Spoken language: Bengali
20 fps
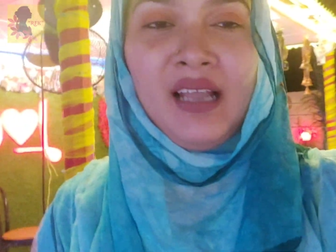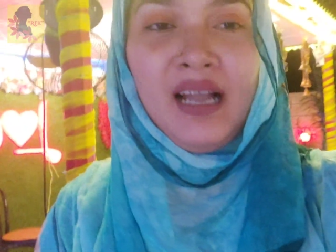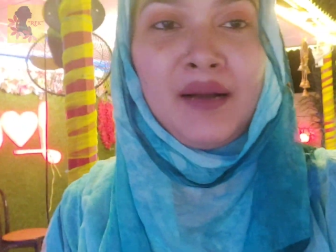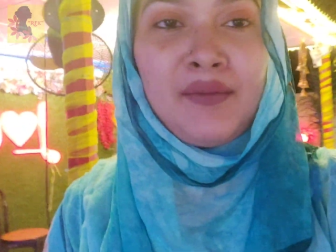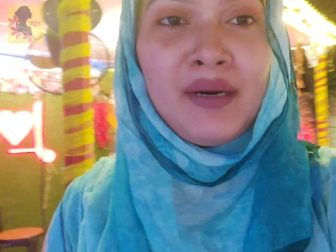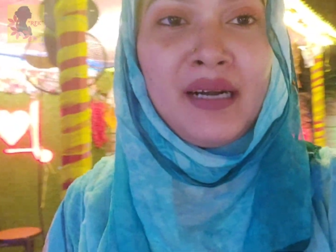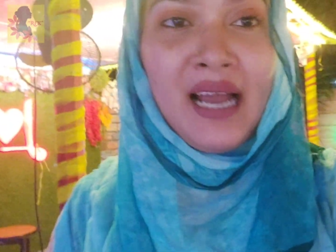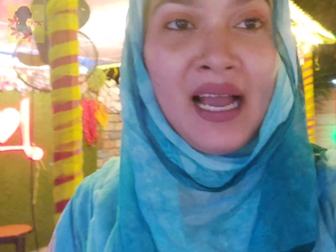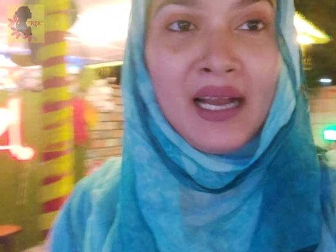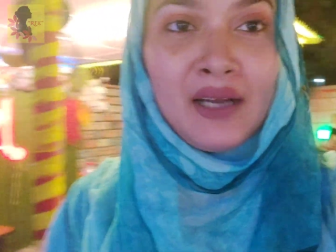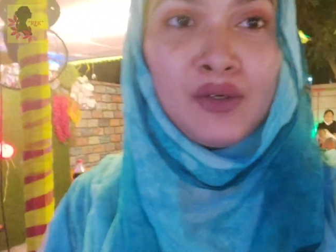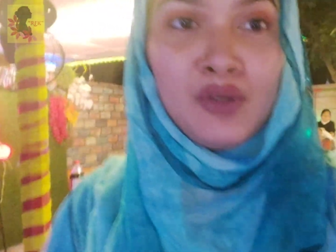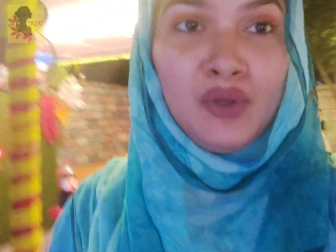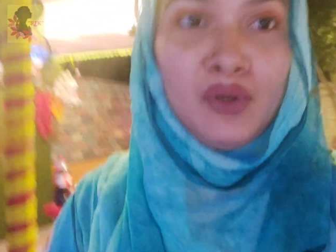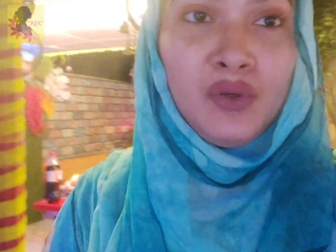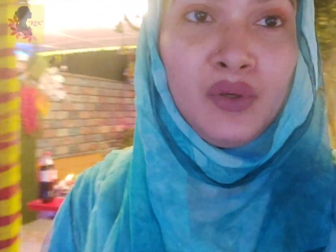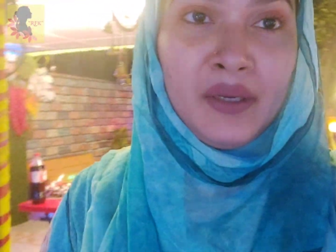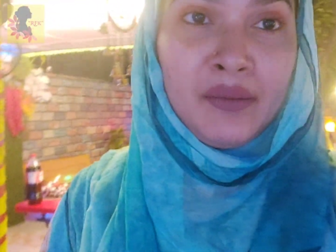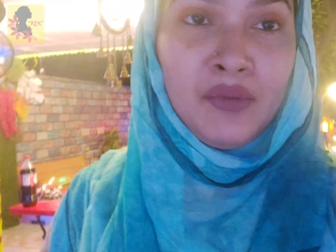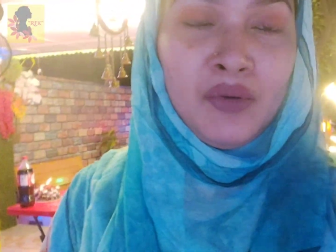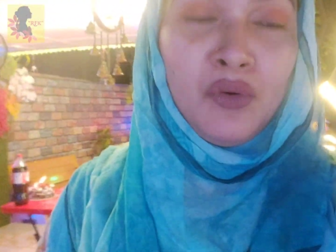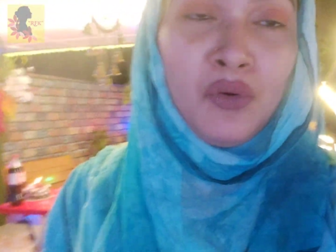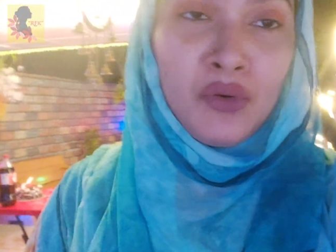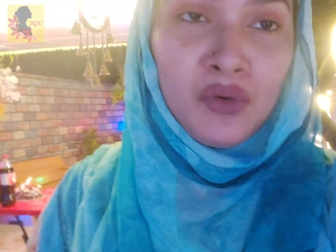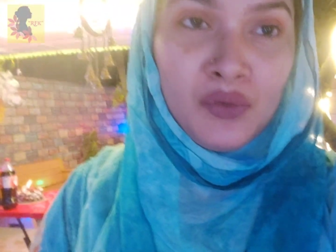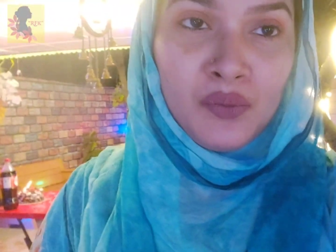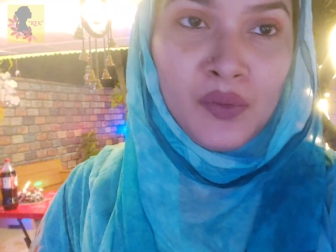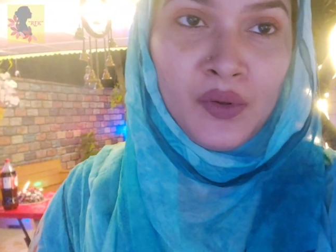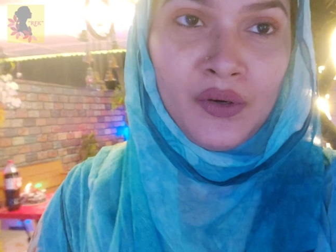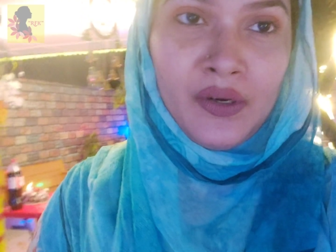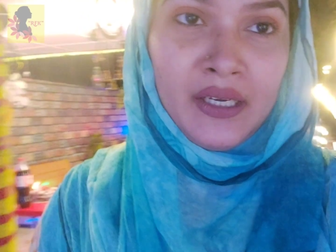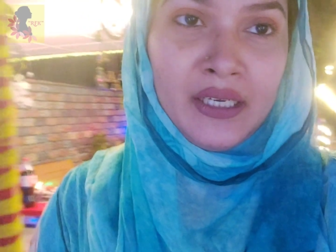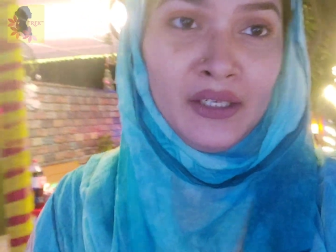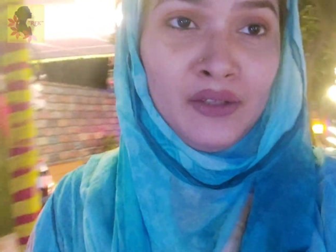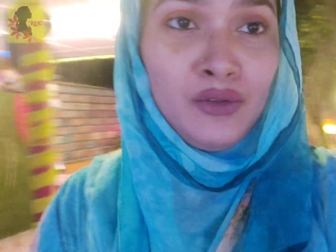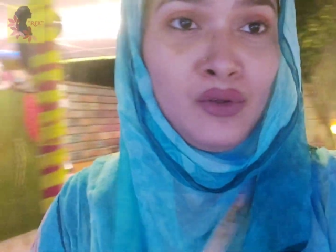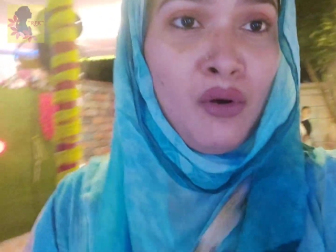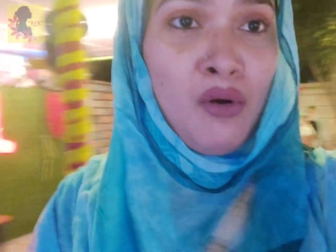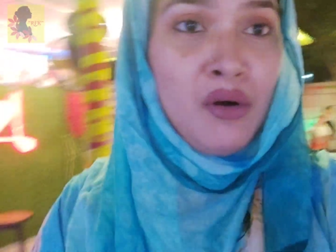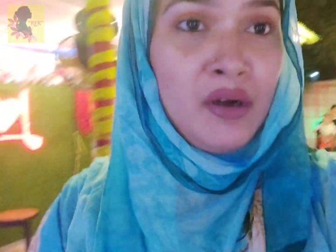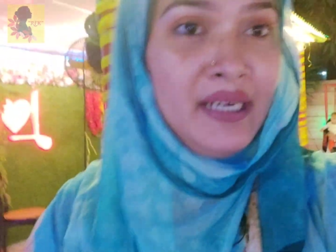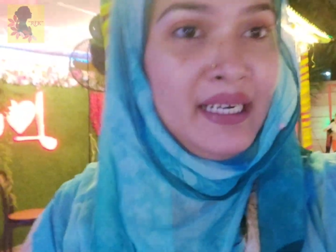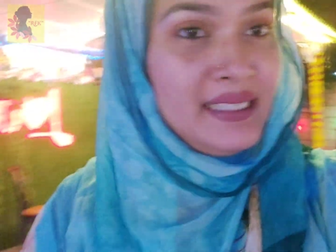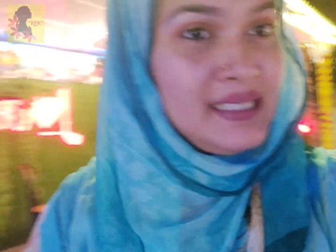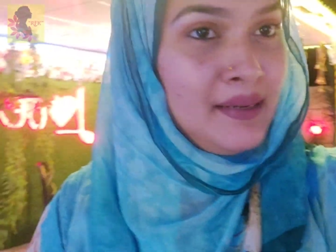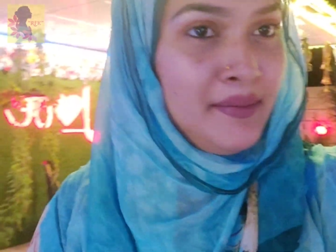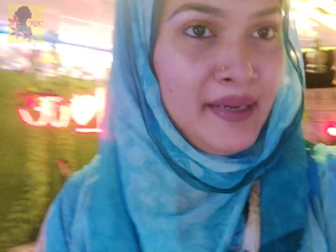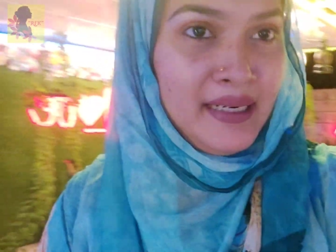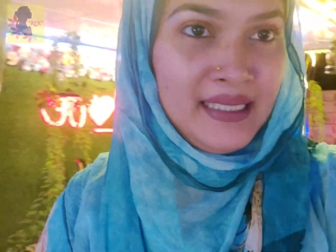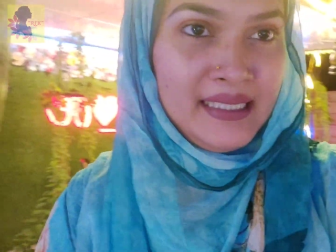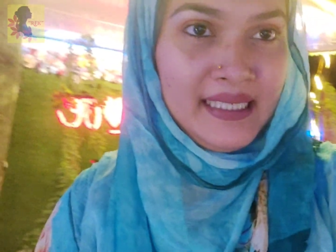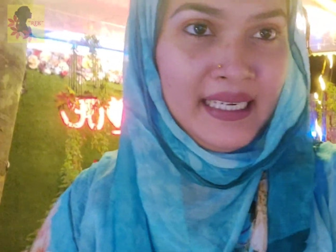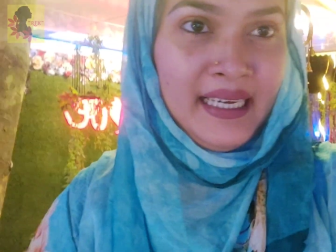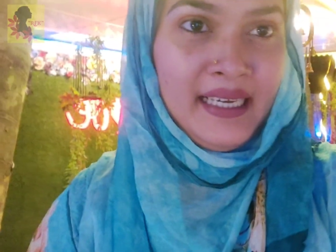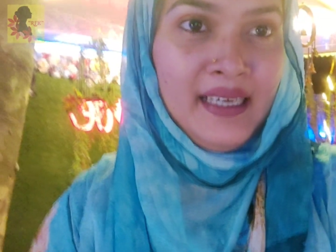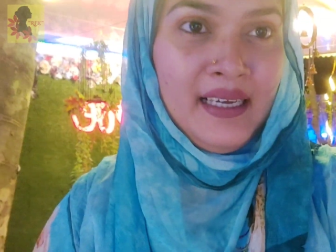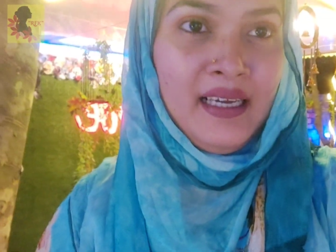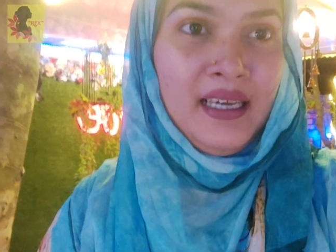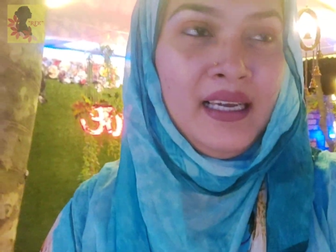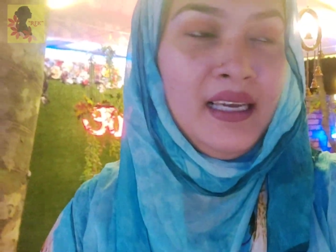আমার আগ্রহ এবং অনুপ্রেরণা কিন্তু অনেকটা বেড়ে যায়